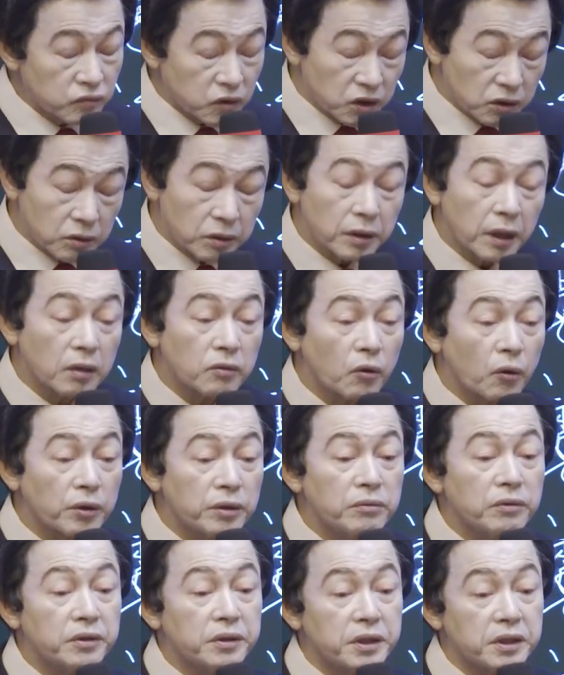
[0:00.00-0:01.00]
그, 그게
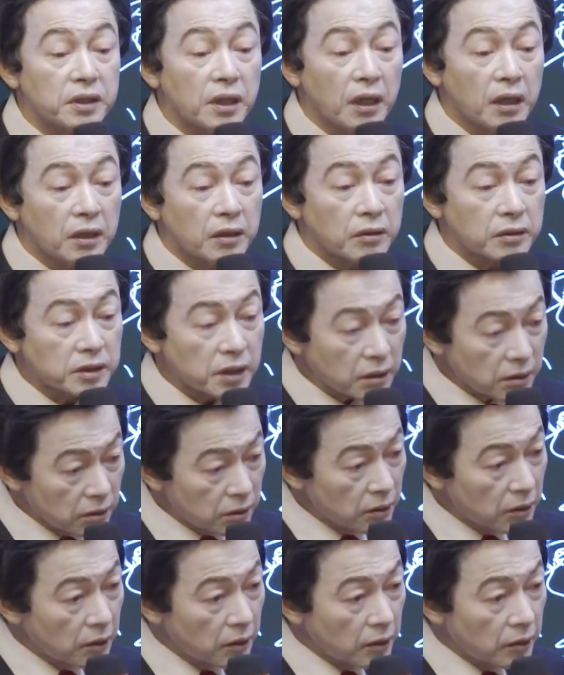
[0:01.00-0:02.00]
노인들이 사,
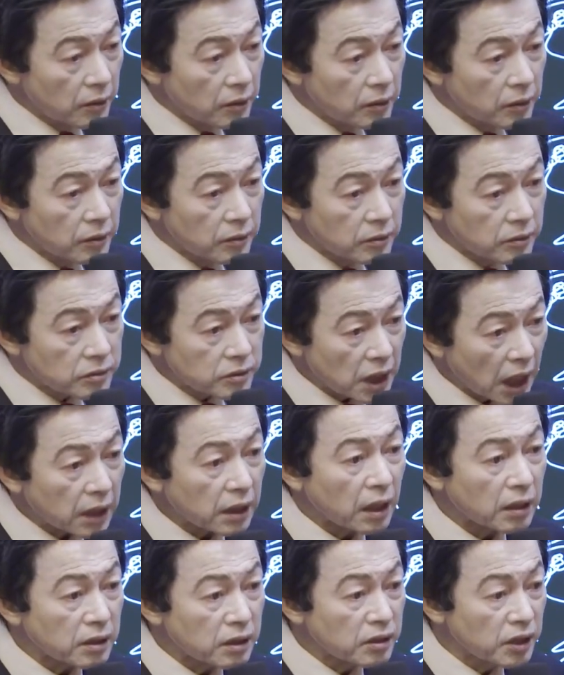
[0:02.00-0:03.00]

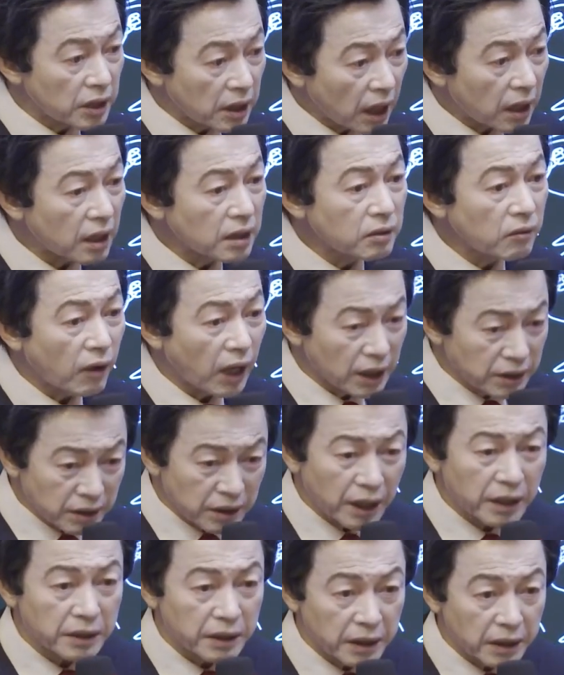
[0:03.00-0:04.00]
살아가는 열악한
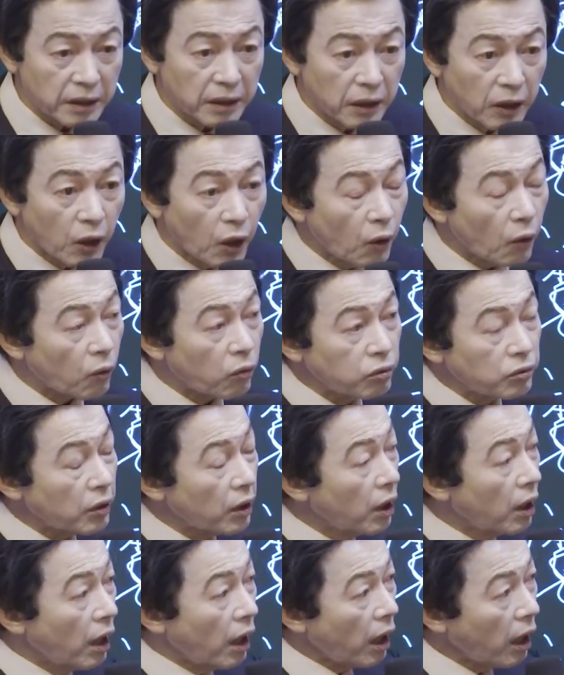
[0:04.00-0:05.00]
환경이야.
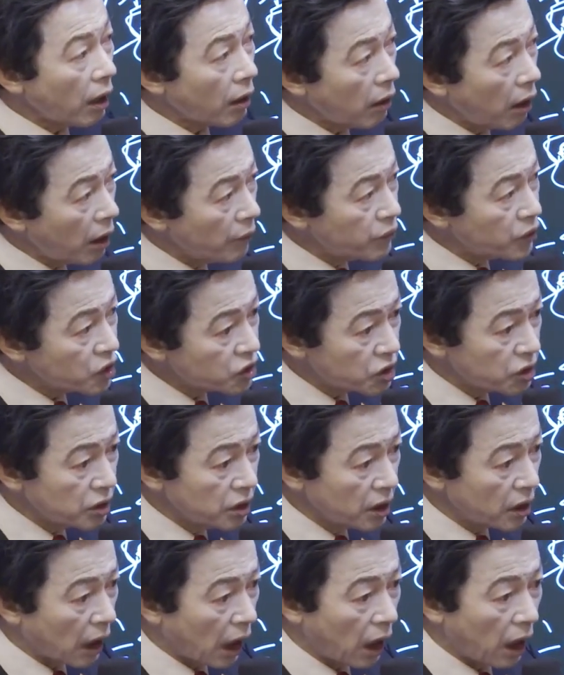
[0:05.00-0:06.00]
근데 해가 안
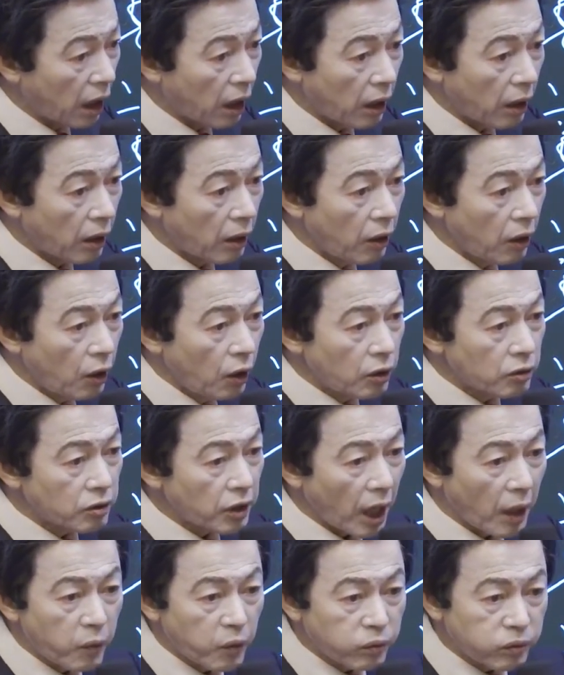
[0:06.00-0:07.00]
비치니까
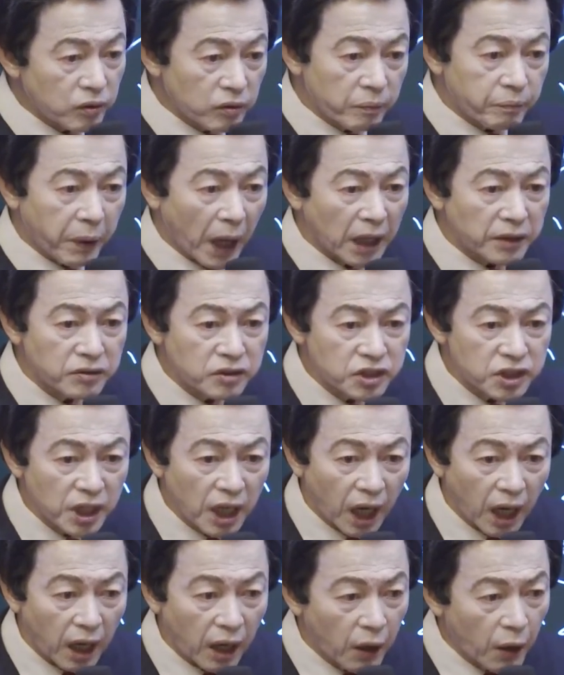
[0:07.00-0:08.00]
대부분
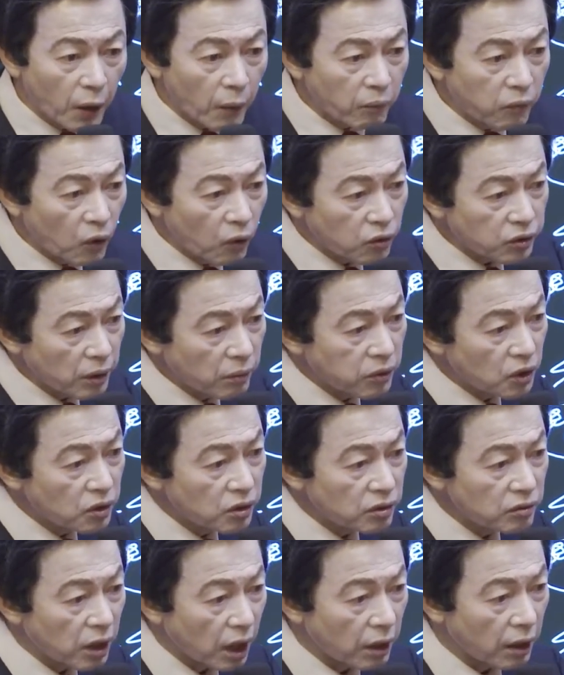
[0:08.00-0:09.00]
반지야, 뭐 어디 뭐
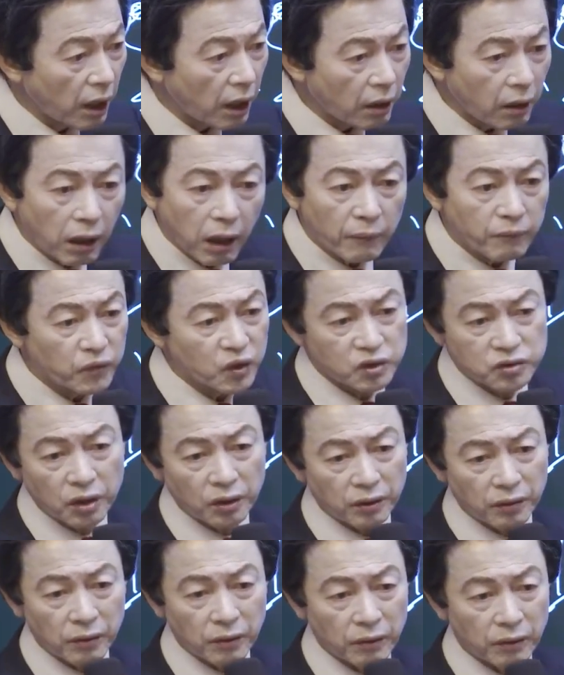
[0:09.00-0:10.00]
이런 데 해가 안
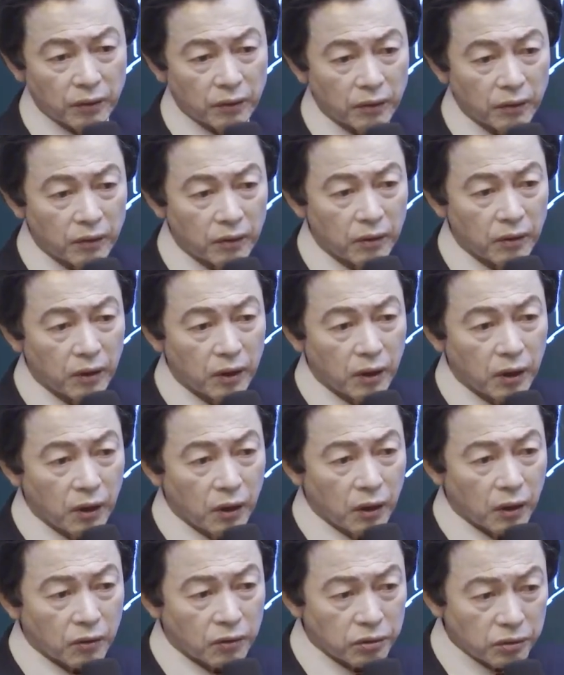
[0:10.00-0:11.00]
비쳐요.
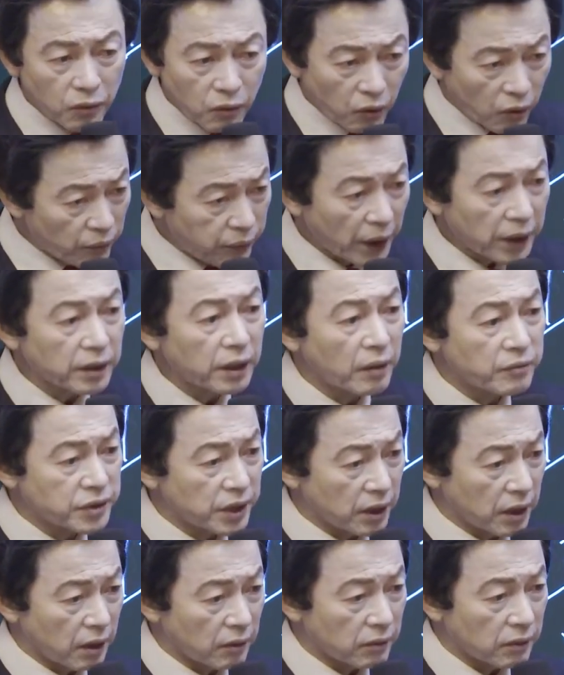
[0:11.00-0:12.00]
그리고 곰팡이
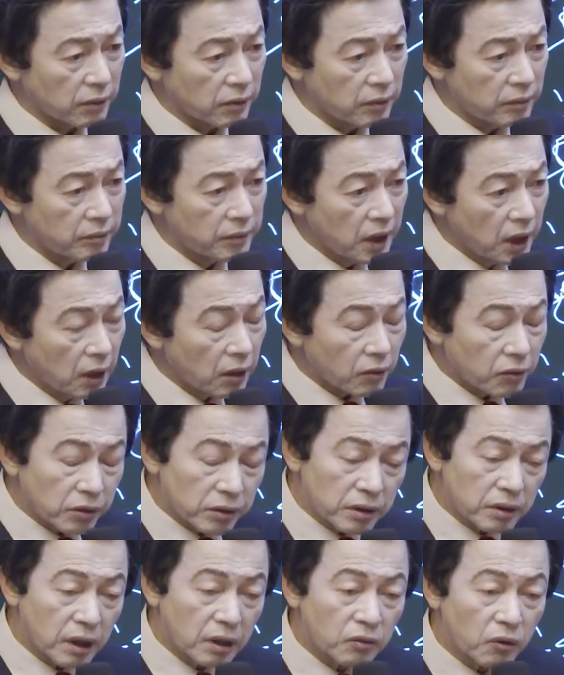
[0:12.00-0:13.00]
냄새 나고.
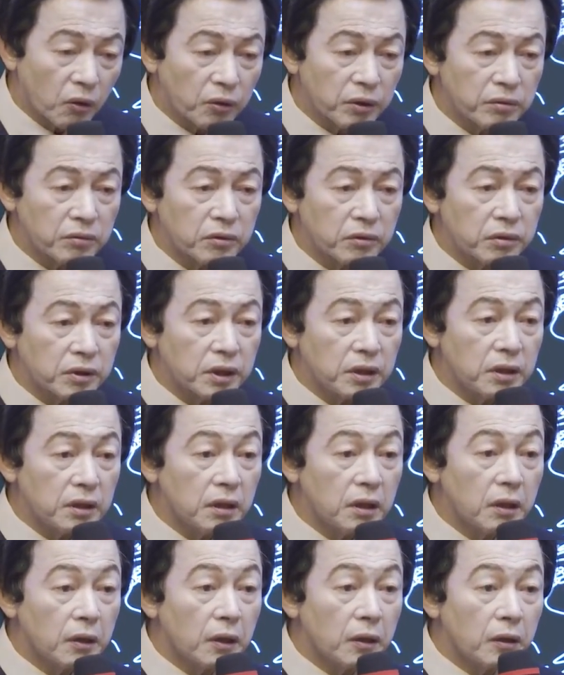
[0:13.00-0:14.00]
그런데
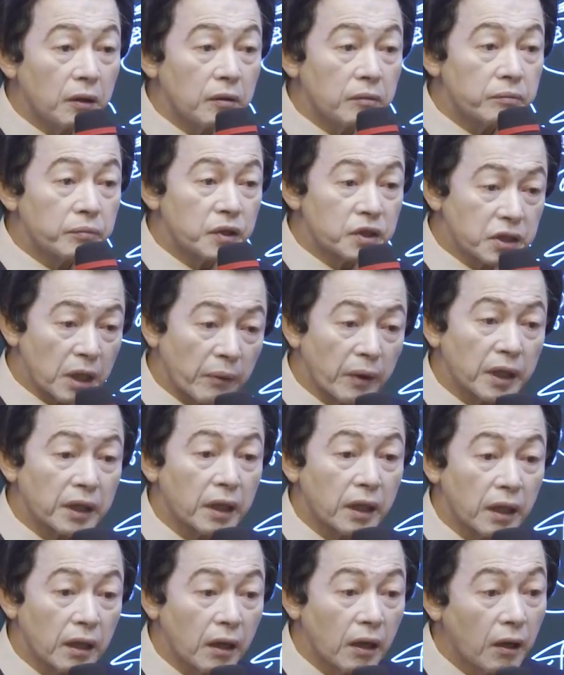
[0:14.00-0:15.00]
노인들이
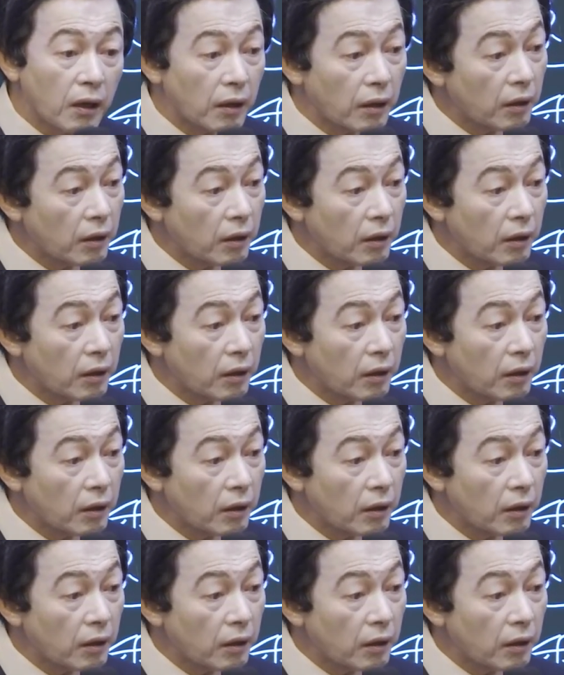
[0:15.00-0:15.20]
비참하게